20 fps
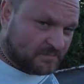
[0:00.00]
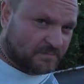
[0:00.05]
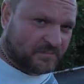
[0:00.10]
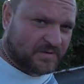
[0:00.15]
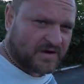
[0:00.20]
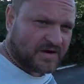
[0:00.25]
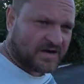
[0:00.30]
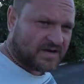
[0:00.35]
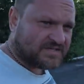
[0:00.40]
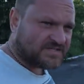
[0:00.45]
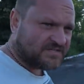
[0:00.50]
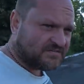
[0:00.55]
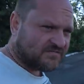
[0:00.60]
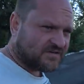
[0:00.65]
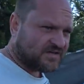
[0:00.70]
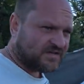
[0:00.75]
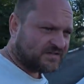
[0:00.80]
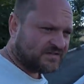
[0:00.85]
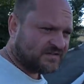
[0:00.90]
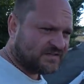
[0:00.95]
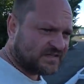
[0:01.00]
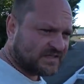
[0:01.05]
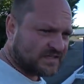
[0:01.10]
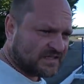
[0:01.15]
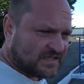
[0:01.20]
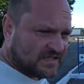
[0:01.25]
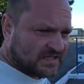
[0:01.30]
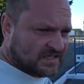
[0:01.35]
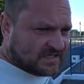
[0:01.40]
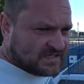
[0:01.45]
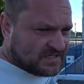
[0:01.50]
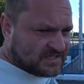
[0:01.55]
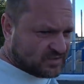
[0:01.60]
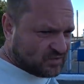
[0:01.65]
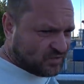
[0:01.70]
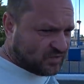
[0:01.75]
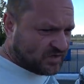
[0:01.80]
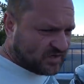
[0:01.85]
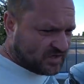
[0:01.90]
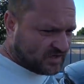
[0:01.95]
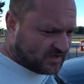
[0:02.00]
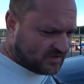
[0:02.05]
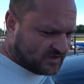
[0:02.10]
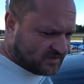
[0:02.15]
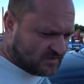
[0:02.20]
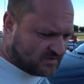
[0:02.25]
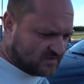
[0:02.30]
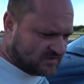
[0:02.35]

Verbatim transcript: показывает сколько,